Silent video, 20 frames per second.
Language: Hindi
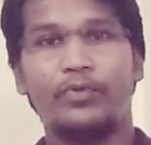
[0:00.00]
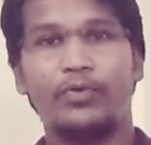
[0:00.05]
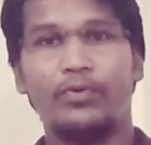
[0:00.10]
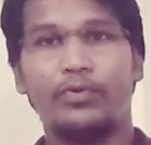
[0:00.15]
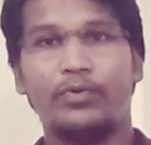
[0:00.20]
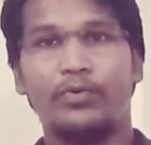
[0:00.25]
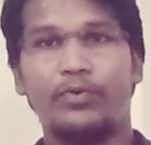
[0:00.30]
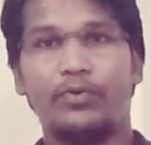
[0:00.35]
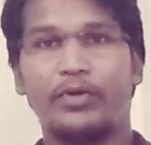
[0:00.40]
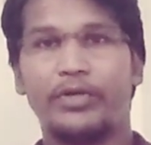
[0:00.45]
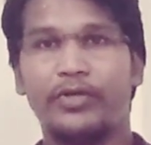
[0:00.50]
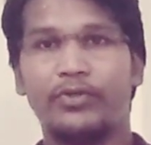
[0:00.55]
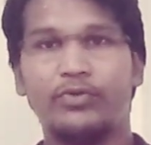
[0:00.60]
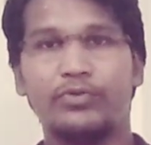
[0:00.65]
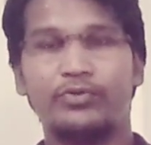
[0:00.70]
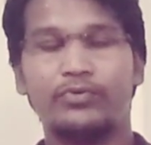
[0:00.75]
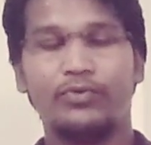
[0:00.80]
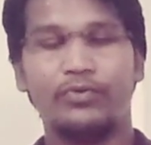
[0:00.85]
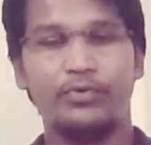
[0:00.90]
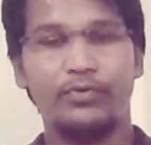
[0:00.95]
तो ओके
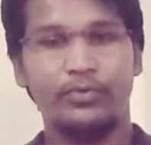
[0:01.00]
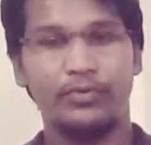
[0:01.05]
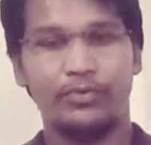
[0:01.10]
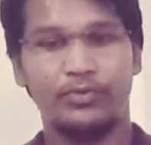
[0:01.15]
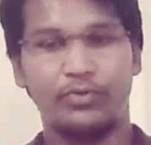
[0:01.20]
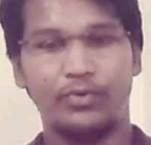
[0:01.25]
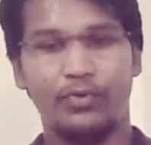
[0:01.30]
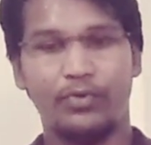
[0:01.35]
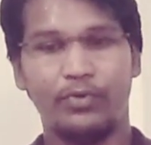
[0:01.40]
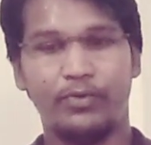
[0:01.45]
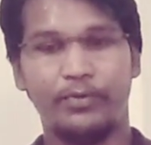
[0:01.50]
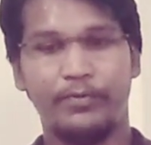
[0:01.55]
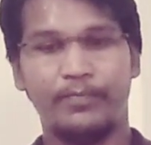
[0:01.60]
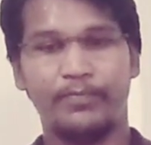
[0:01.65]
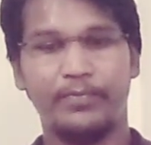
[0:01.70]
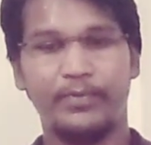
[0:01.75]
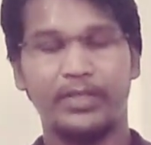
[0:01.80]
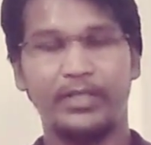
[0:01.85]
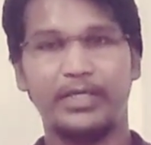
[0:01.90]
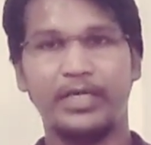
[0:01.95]
दोस्तों तो
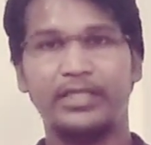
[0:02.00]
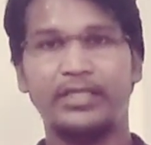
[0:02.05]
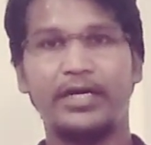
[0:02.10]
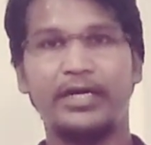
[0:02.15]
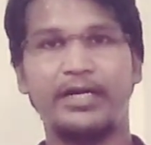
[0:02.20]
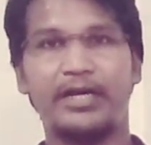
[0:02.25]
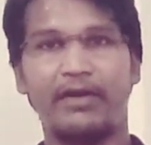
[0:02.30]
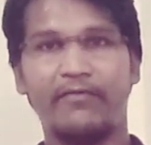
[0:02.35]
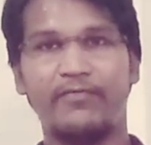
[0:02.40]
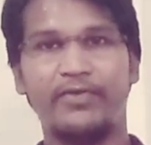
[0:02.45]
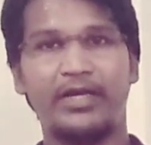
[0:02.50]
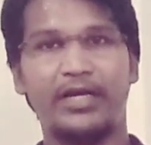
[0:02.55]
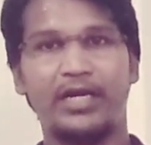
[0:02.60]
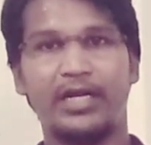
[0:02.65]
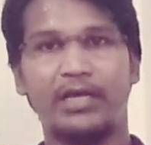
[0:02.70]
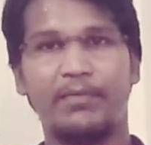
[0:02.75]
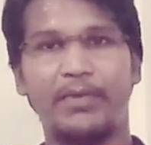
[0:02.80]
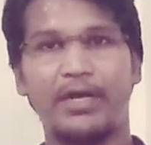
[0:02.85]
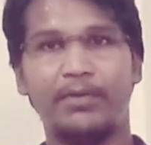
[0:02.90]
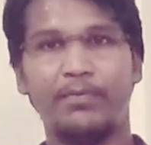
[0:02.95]
ये था ड्राफ्ट
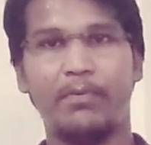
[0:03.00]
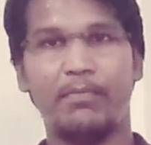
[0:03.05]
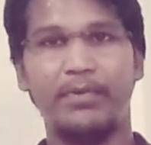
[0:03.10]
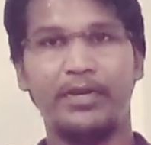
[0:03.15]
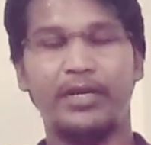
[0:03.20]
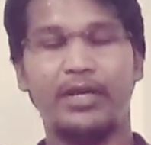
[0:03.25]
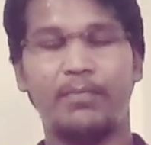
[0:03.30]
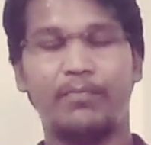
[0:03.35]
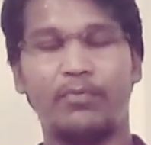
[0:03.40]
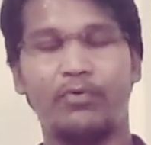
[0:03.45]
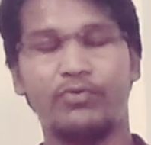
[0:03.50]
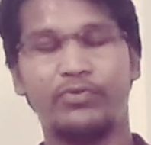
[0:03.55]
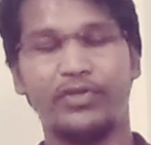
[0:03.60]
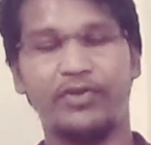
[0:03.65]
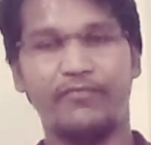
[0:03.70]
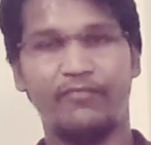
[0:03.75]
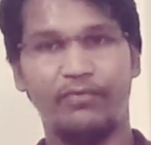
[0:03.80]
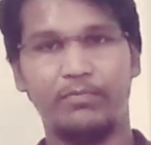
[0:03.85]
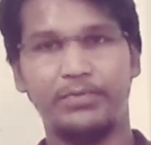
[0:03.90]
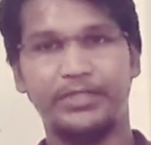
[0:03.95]
एंगल के बारे में मैंने आपको
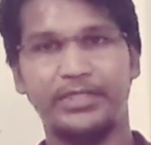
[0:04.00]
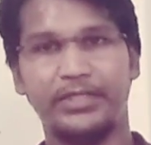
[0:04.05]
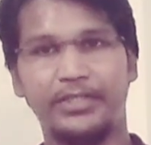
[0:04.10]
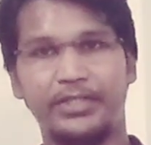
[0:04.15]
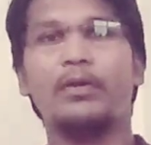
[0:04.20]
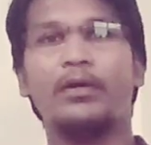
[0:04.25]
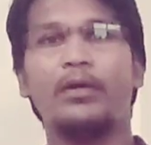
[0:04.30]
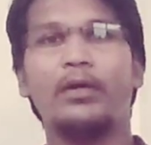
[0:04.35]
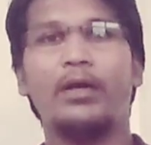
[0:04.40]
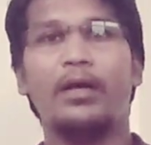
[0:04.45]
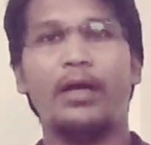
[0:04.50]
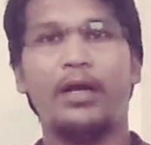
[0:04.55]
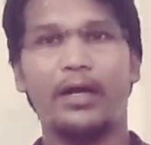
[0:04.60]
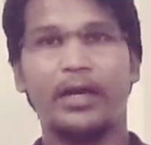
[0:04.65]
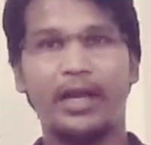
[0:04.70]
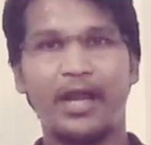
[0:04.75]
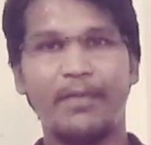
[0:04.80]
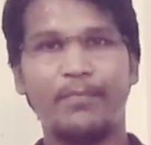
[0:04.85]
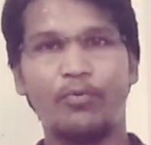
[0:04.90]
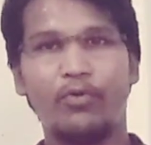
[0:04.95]
कुछ इन्फॉर्मेशन
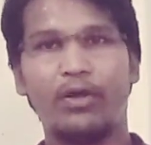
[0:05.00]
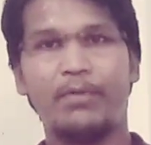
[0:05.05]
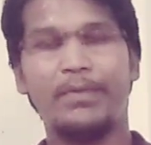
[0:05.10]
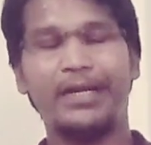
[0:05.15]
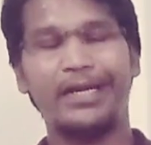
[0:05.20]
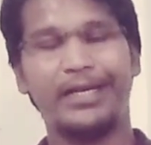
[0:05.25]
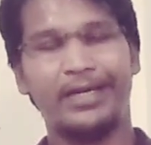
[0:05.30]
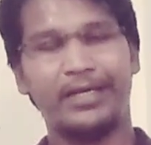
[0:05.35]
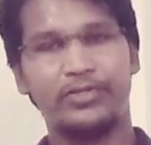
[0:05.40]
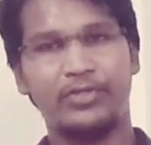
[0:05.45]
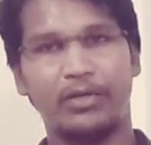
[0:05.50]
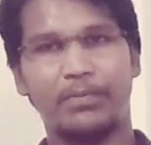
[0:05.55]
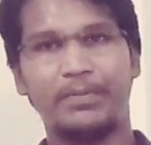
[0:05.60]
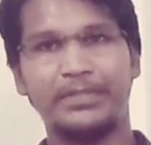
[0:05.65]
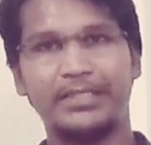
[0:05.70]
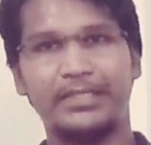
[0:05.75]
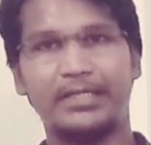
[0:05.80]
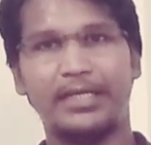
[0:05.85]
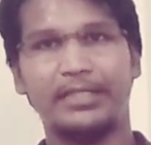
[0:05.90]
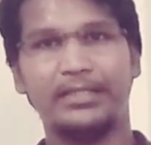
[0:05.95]
अगर आपको हमारे लेक्चर
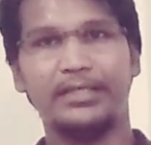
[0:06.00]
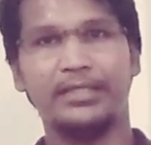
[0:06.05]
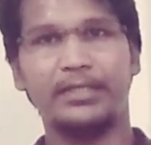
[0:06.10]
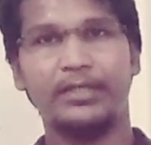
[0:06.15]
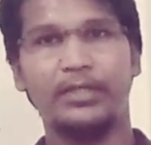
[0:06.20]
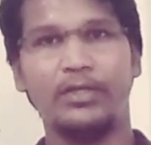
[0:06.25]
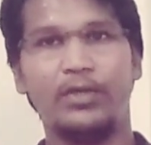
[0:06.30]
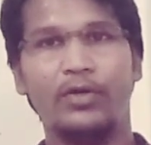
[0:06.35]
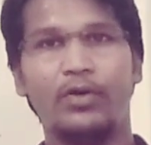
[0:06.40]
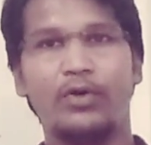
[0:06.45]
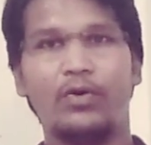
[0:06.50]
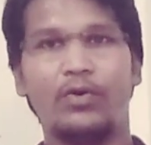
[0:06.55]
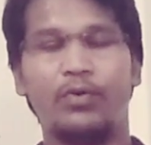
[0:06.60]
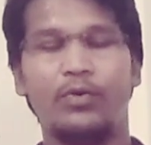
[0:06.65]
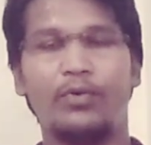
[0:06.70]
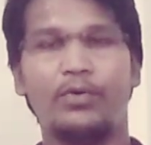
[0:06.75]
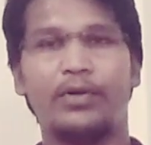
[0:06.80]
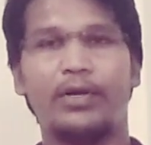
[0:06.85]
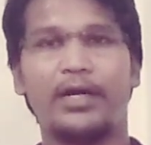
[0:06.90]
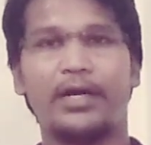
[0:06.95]
पसंद आते
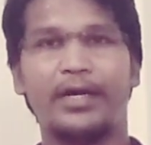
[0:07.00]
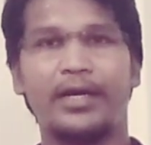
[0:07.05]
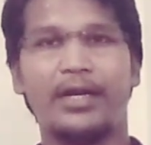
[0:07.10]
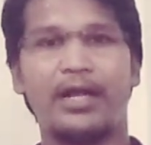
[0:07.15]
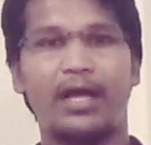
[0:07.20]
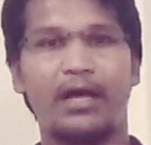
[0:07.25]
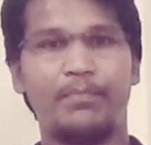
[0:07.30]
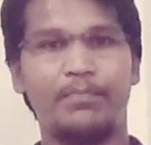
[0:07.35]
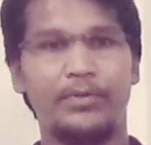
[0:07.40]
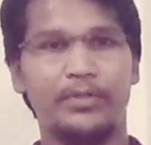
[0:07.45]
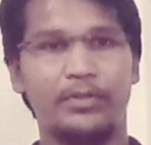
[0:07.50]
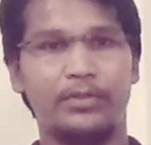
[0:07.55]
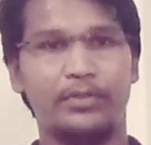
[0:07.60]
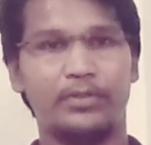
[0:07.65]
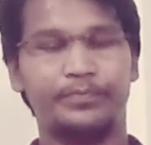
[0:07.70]
हैं और अगर आप